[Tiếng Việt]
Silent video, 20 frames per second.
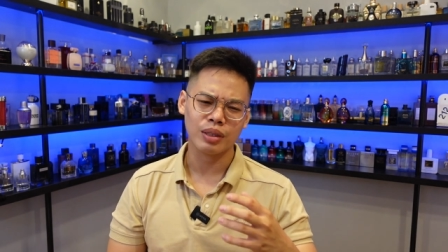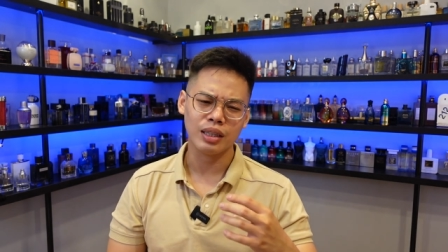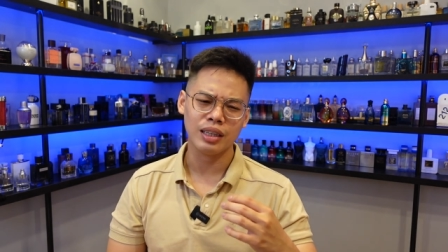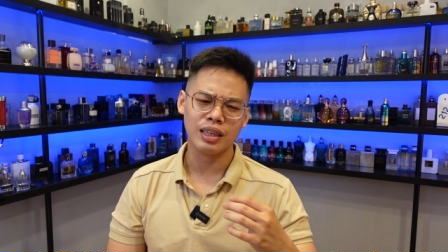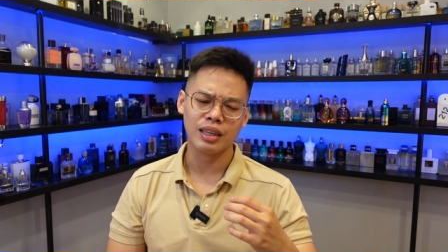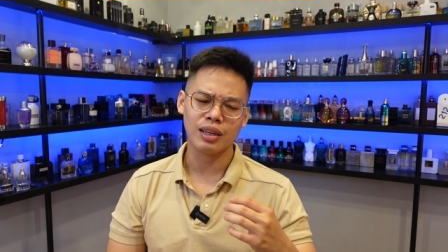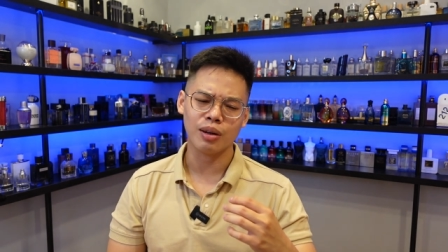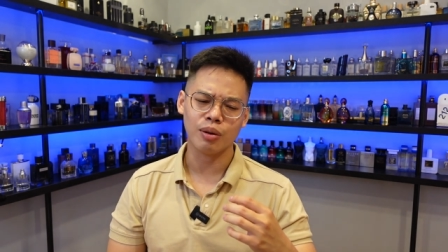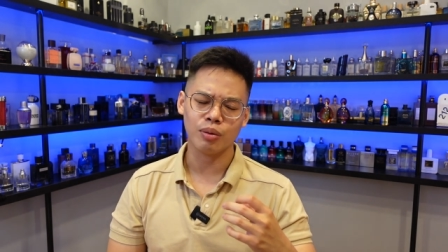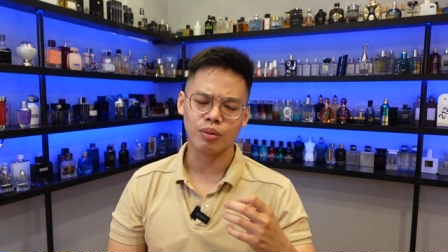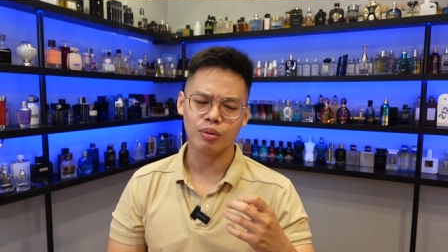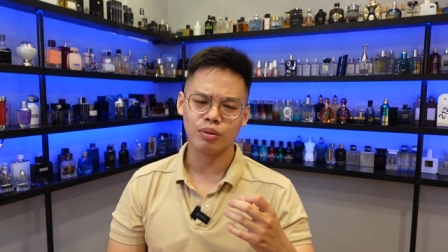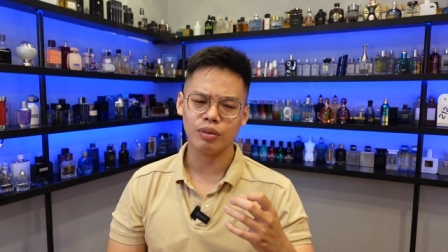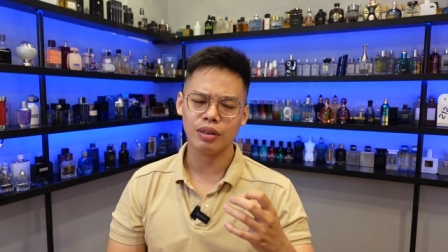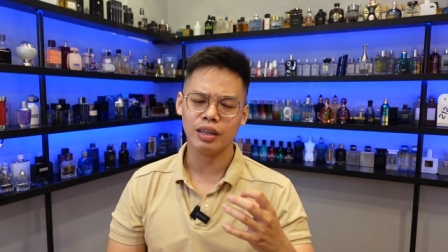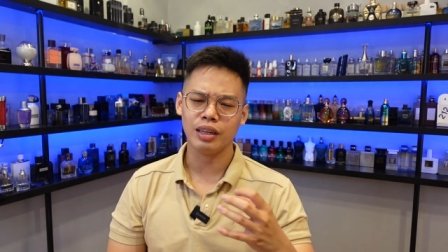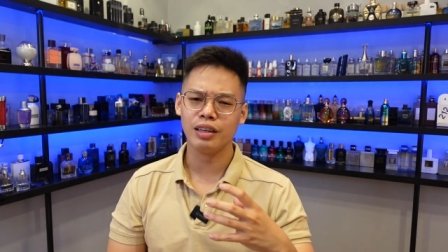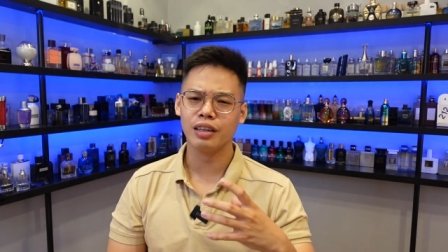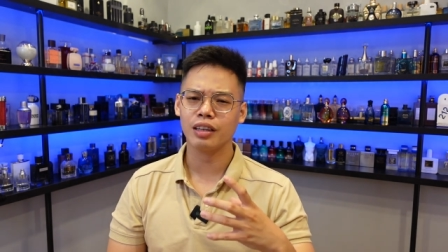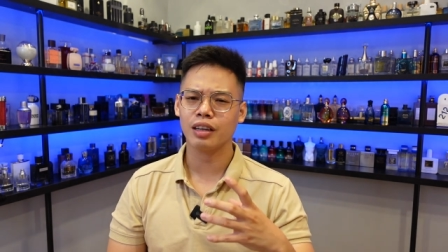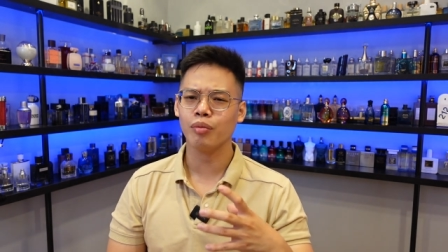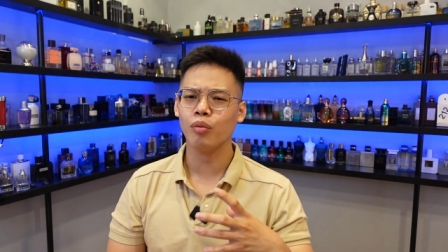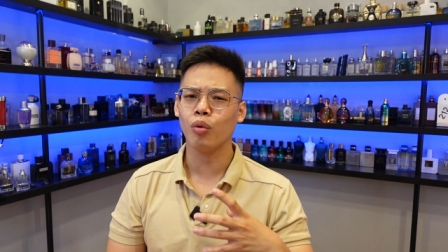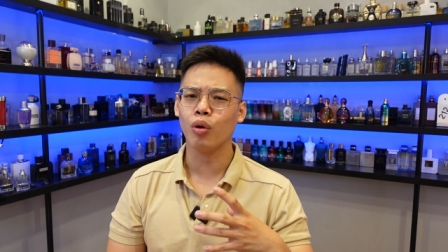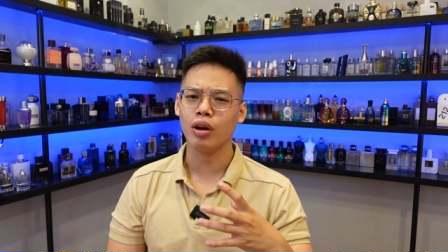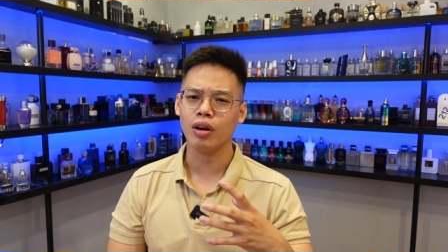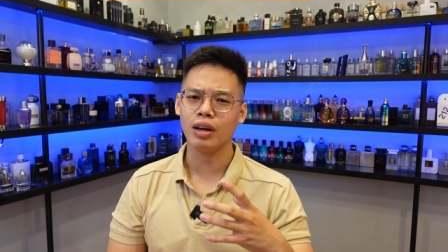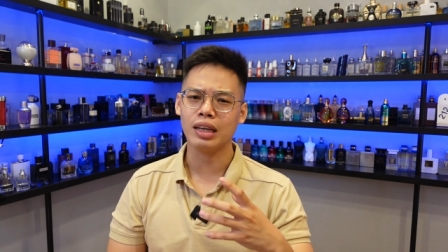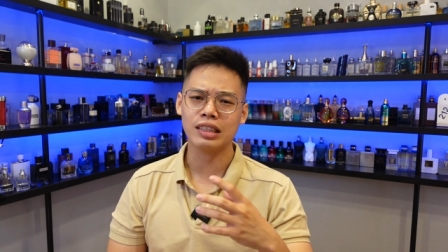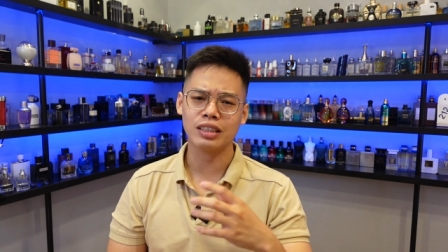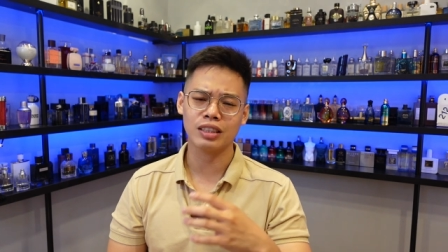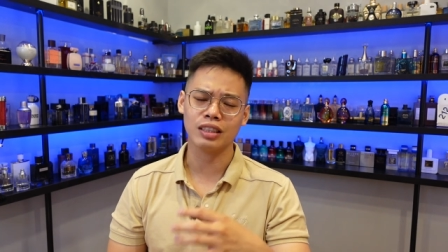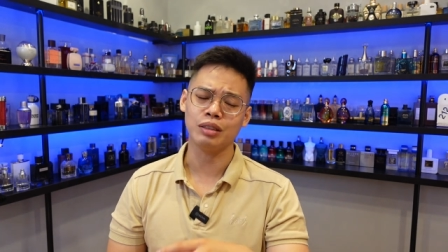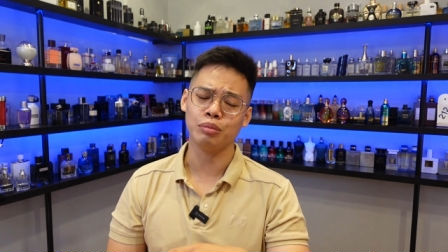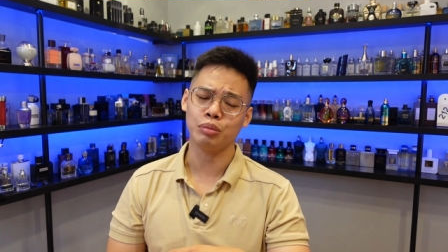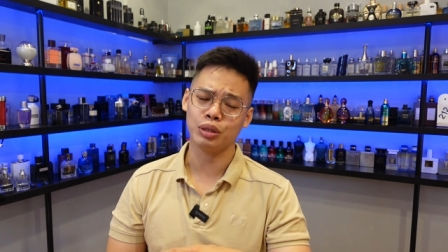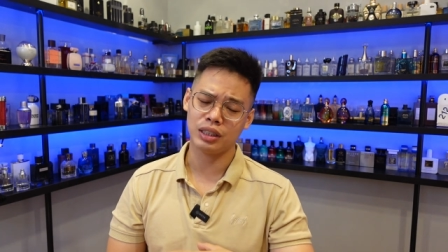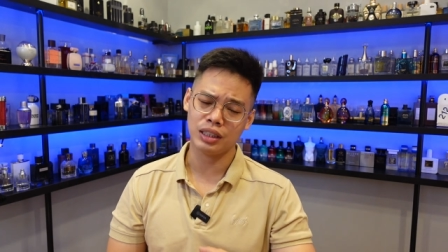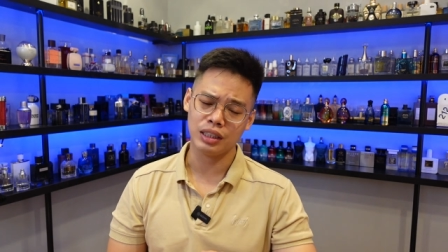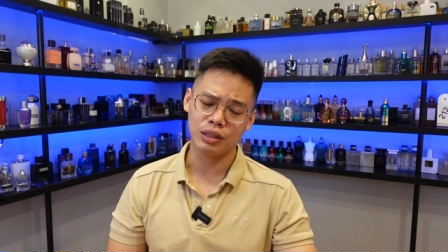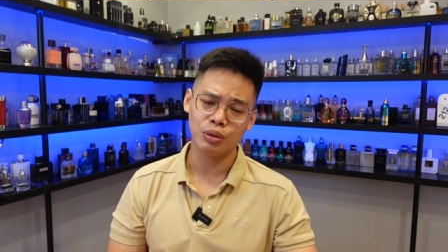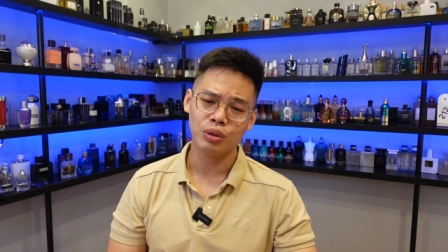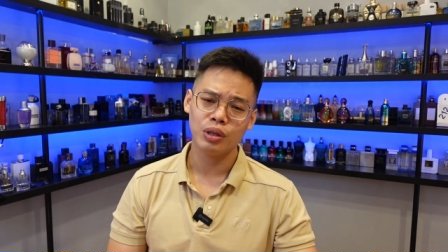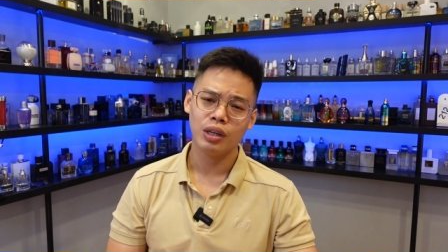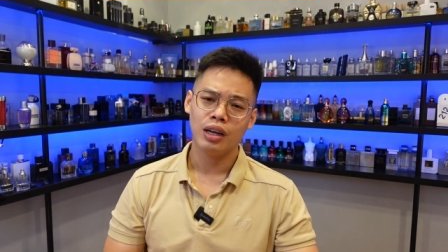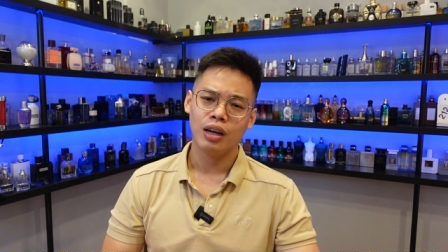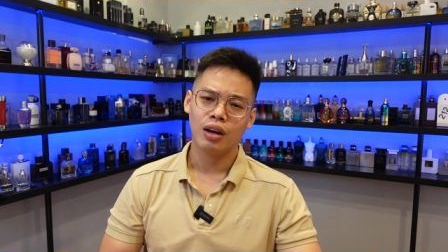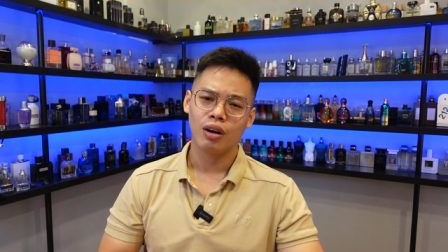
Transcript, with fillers: đi kiểu đến những cái buổi lịch sự một xíu